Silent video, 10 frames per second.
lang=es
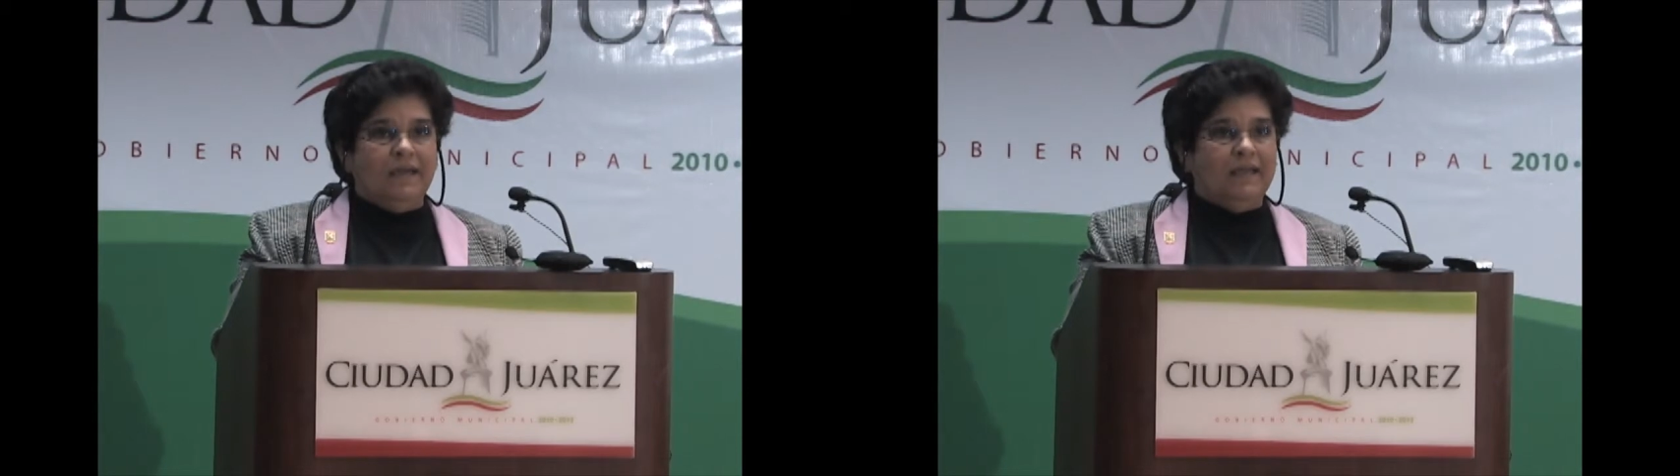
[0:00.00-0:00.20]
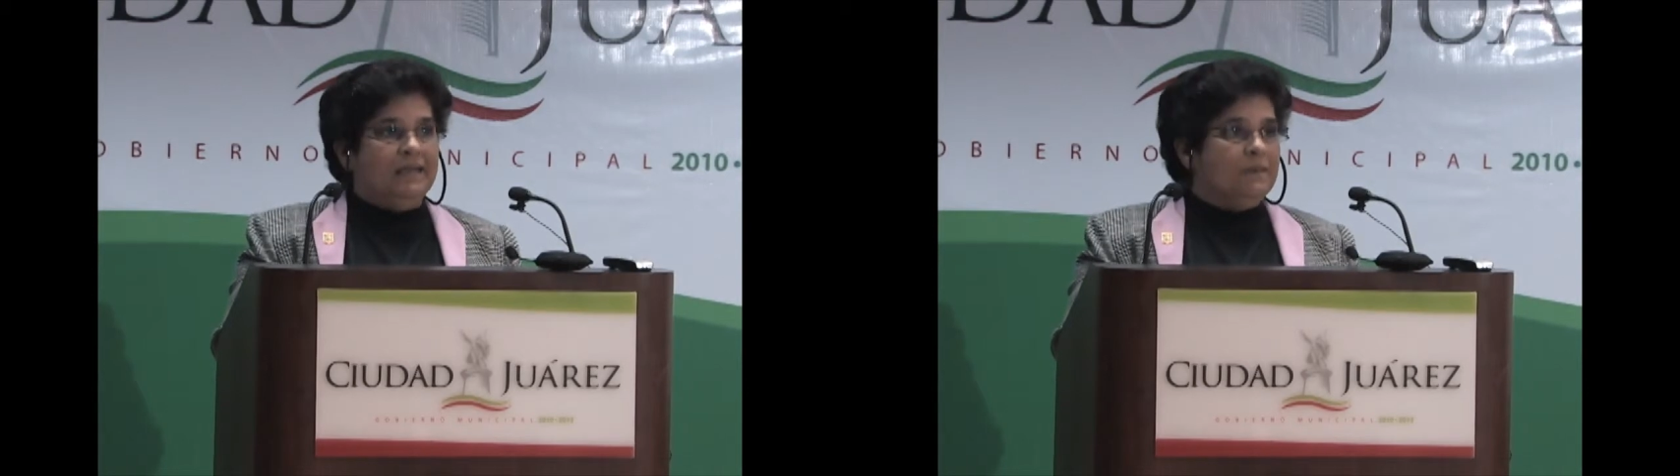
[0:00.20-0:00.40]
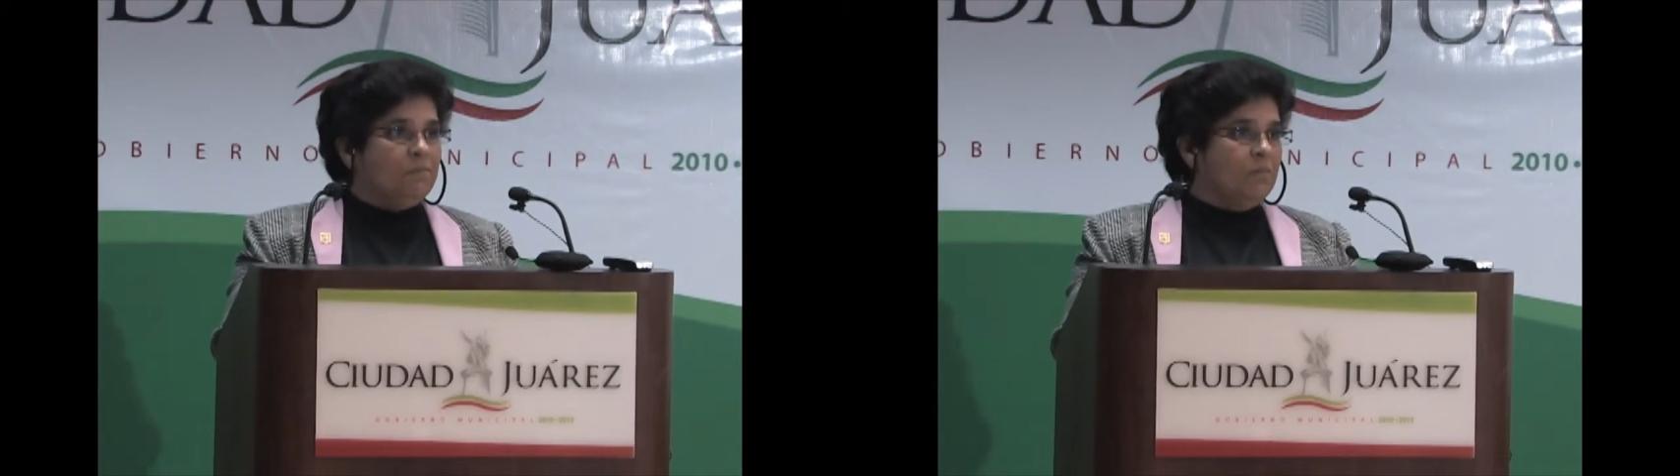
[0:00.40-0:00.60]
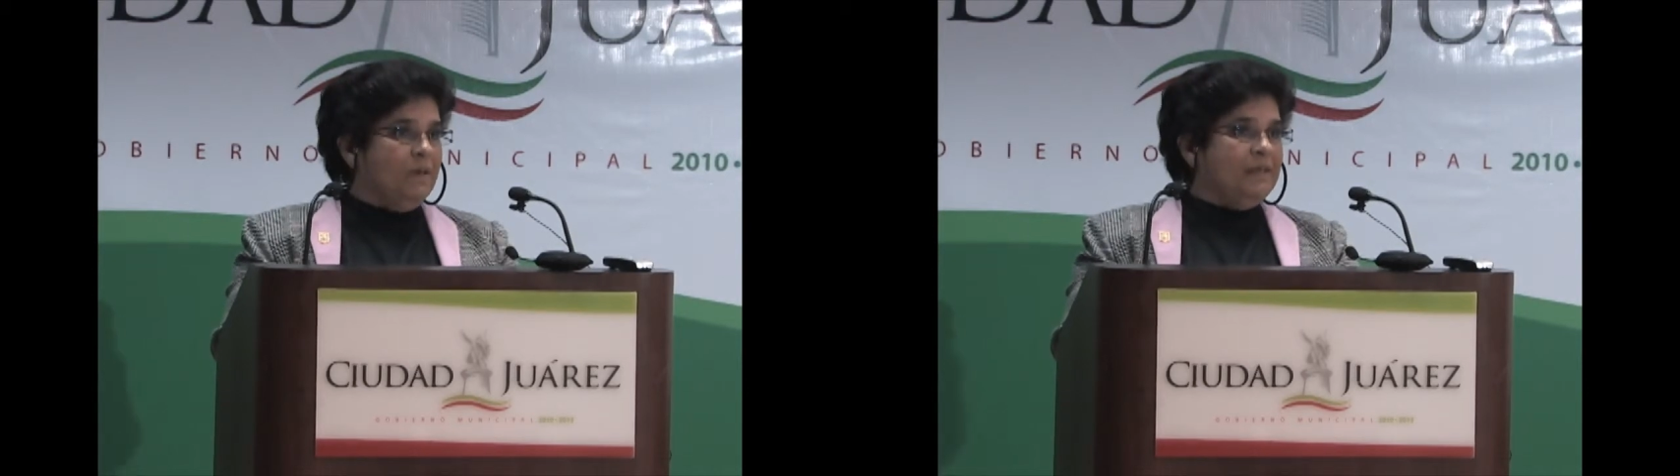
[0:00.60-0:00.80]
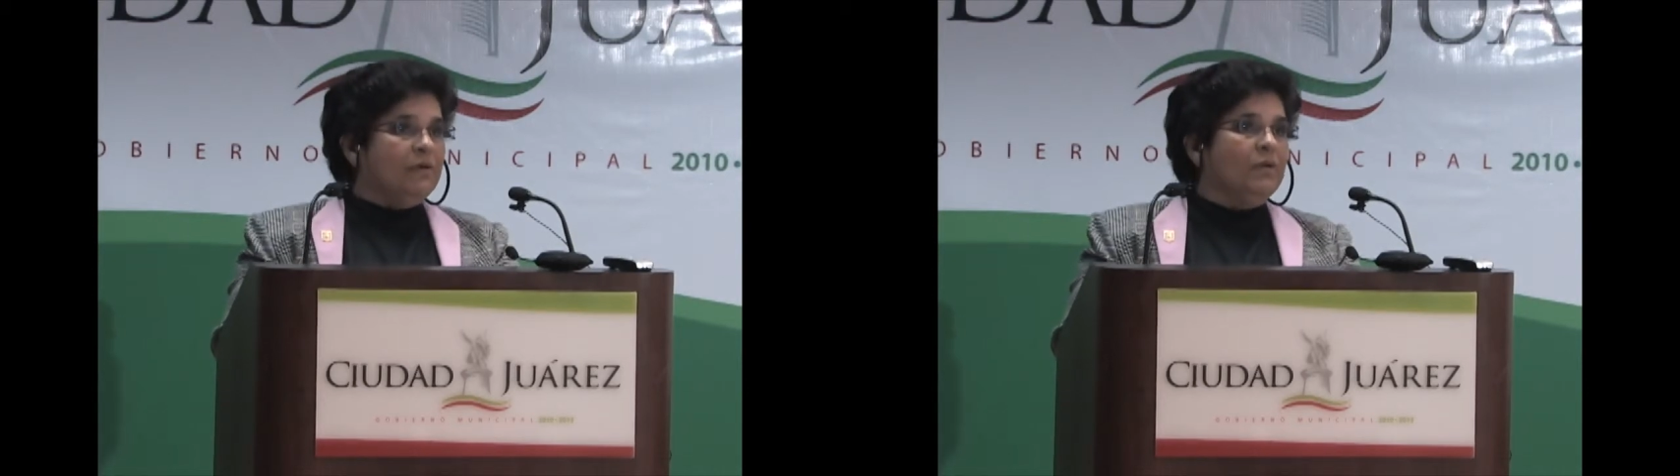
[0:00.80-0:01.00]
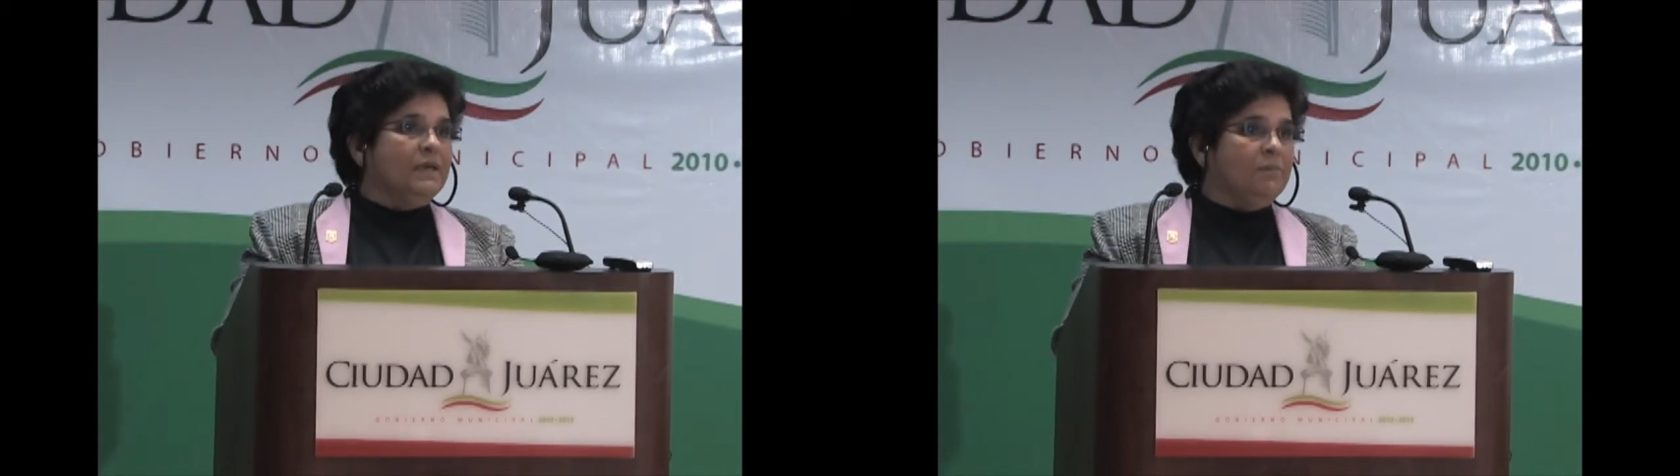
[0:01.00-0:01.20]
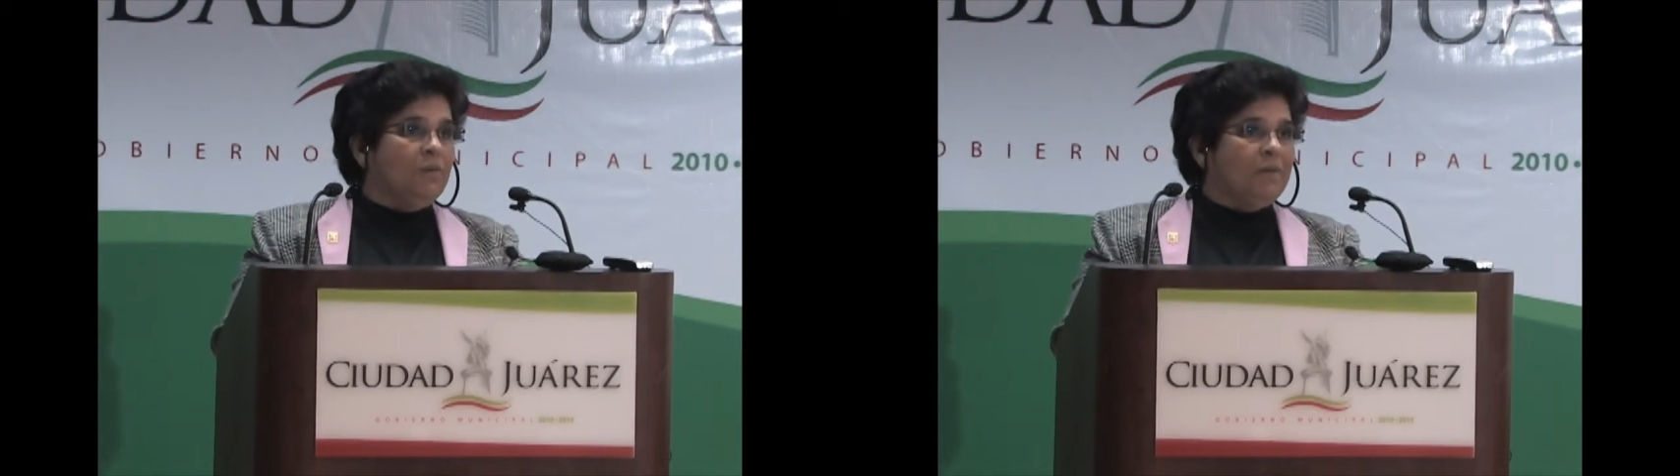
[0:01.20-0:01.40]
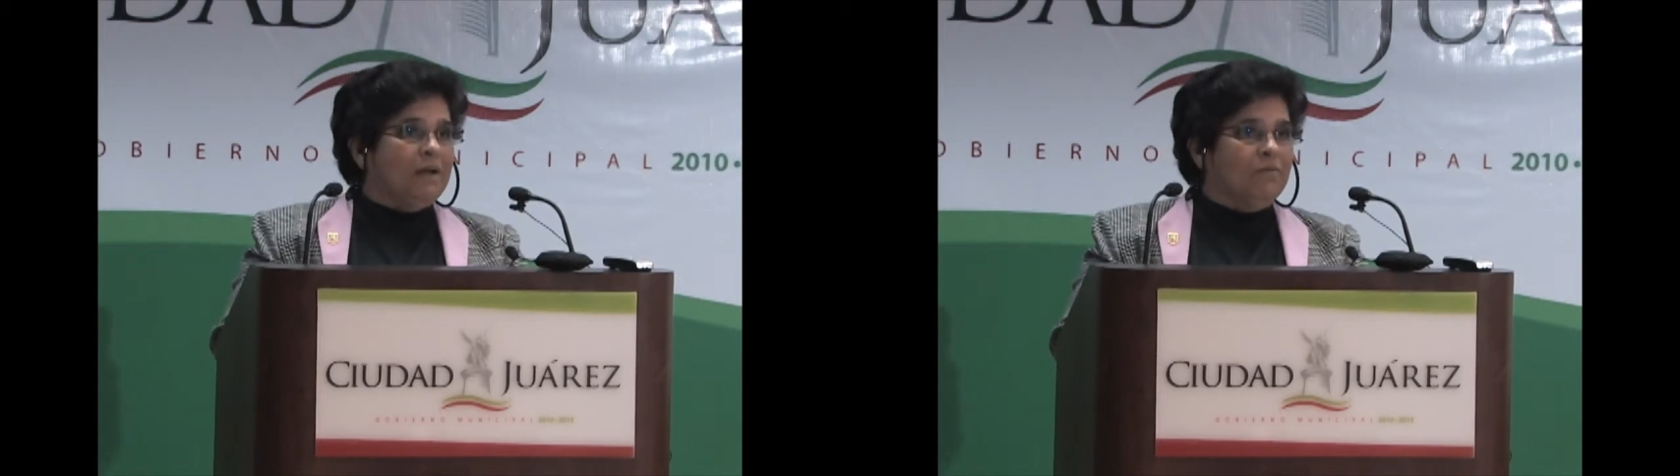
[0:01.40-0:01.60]
en equipo médico,
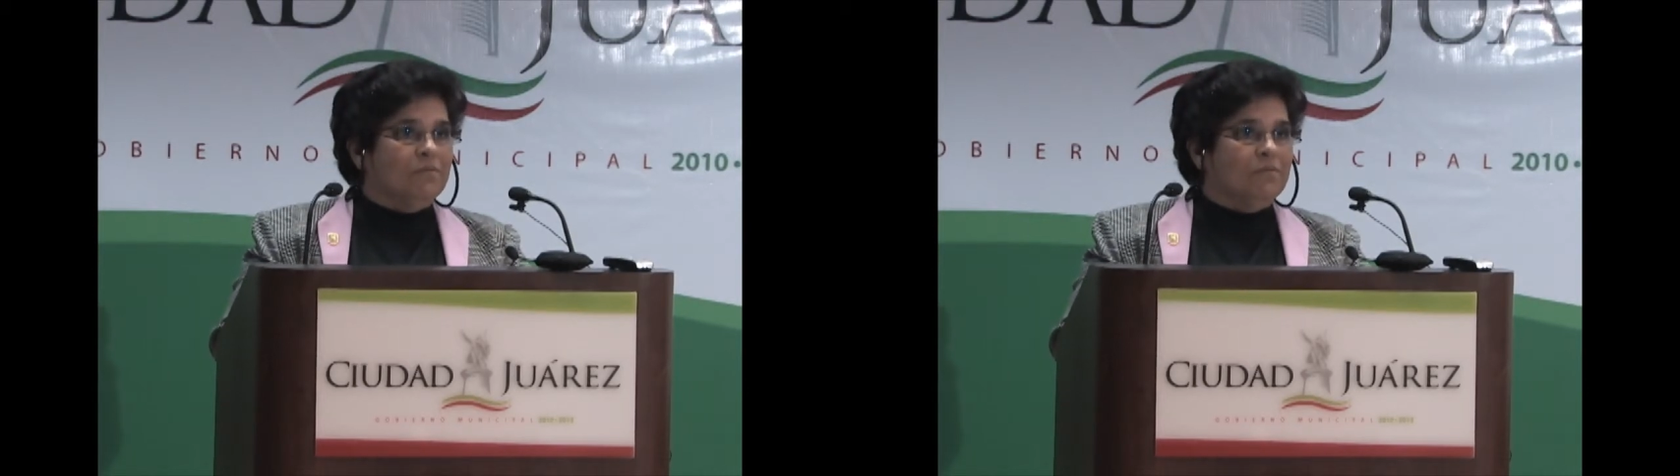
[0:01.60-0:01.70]
equipo para